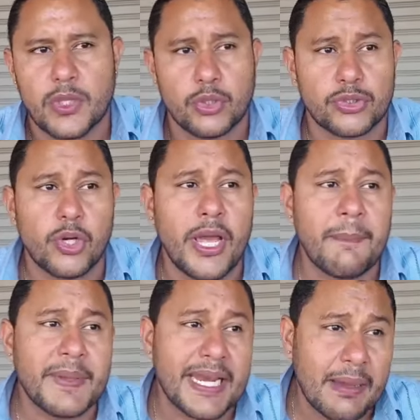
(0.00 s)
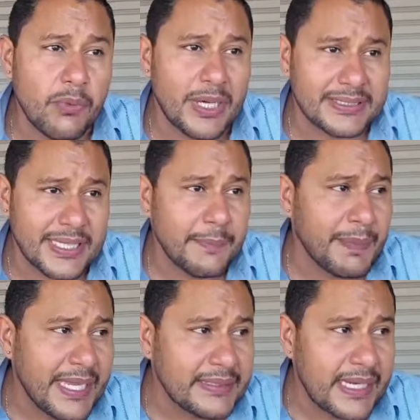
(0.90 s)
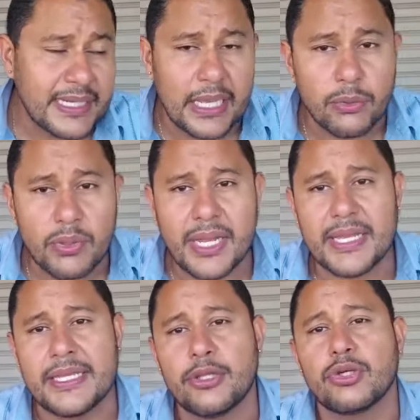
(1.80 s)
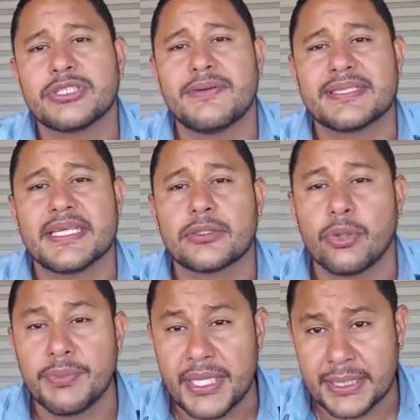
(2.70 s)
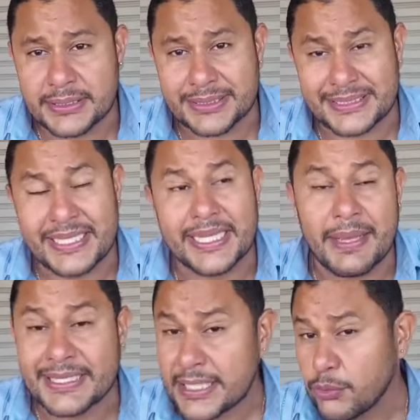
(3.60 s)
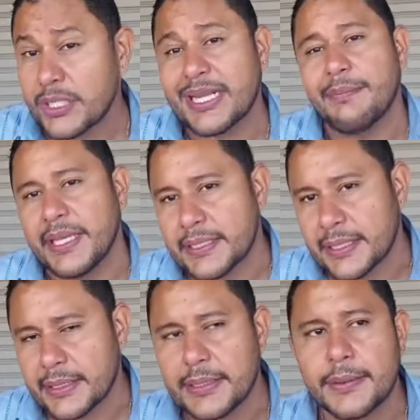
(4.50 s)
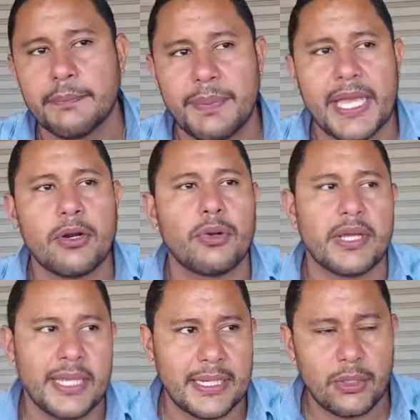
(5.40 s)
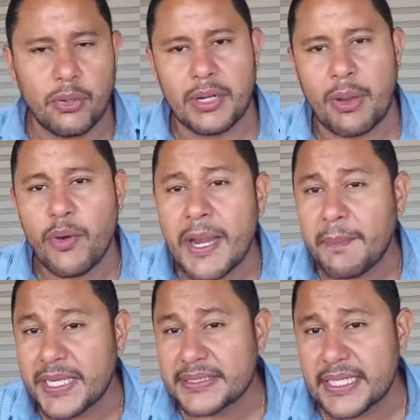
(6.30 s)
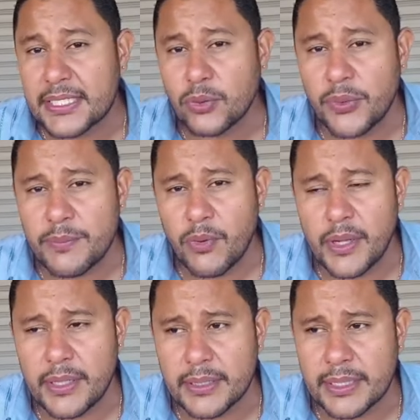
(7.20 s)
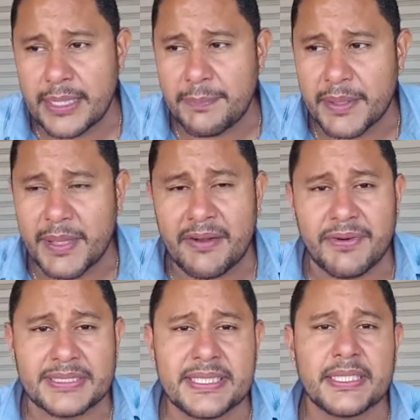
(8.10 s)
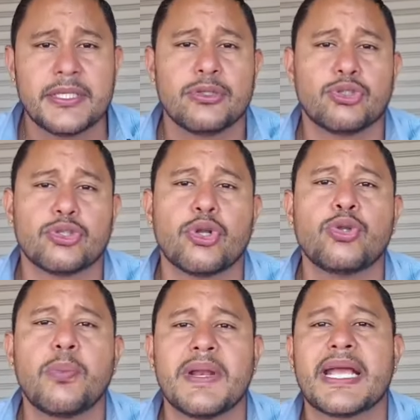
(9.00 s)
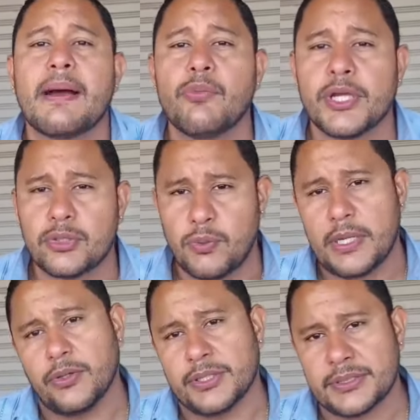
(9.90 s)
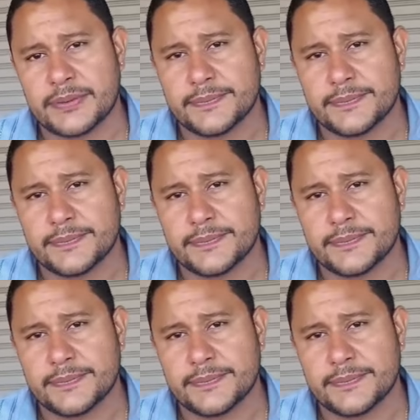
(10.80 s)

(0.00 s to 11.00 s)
Nosotros aspiramos a hacer 20 ligaduras y 12 vasectomías, esa es nuestra meta. Pero en la buena experiencia que tuvimos en, la primera fase, nosotros duplicamos estos valores.